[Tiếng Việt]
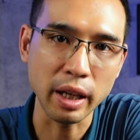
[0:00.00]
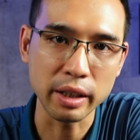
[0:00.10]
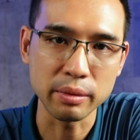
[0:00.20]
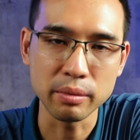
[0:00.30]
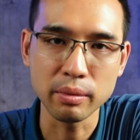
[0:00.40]
ảnh
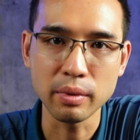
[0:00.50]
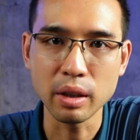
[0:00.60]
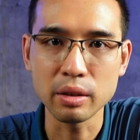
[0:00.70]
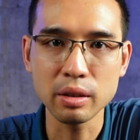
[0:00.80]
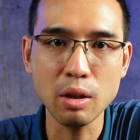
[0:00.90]

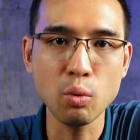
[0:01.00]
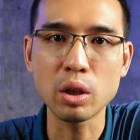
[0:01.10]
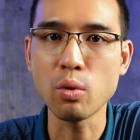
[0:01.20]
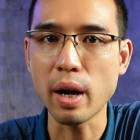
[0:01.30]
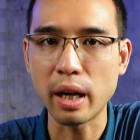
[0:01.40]
rất là
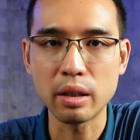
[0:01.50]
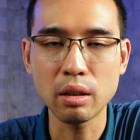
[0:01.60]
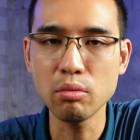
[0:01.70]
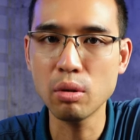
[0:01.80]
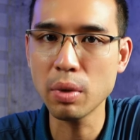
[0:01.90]
nguệch ngoạc
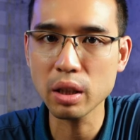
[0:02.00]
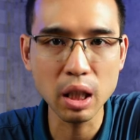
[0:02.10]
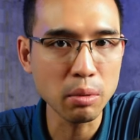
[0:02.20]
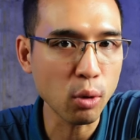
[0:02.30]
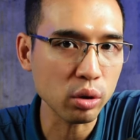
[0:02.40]
Không có bất
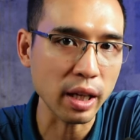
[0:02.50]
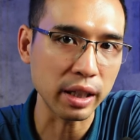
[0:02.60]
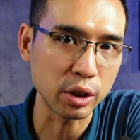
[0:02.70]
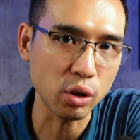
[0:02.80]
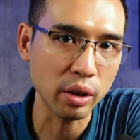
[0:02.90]
kỳ một mô tả
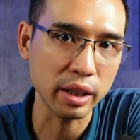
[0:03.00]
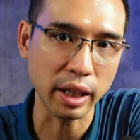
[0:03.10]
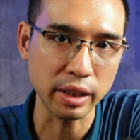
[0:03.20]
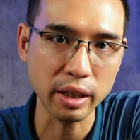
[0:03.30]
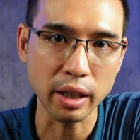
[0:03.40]
gì cho cái hình
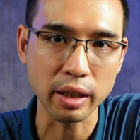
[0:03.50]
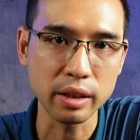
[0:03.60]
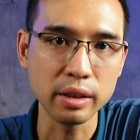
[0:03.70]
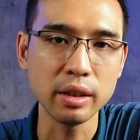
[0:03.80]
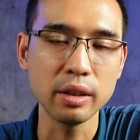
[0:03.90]
ảnh đấy cả
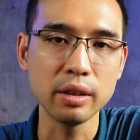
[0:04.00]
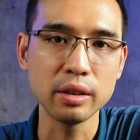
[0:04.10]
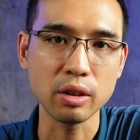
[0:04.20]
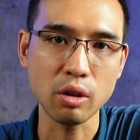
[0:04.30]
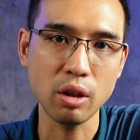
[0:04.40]

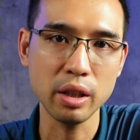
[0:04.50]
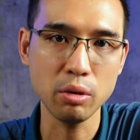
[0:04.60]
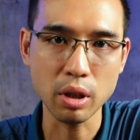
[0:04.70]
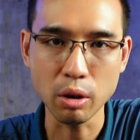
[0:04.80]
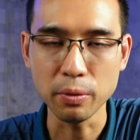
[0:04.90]
Sau đó là yêu
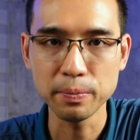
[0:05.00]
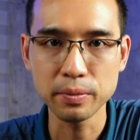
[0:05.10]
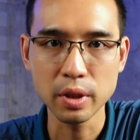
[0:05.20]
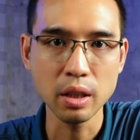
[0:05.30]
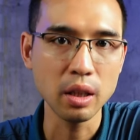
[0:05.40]
cầu
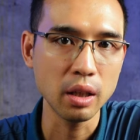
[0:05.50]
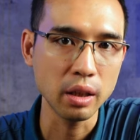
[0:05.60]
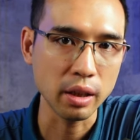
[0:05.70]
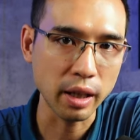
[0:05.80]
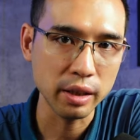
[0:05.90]

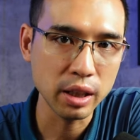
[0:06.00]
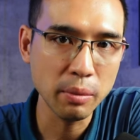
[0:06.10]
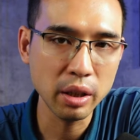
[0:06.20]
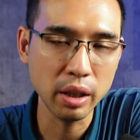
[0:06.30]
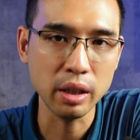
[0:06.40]
Này
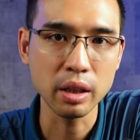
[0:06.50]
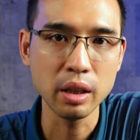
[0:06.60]
Gemini,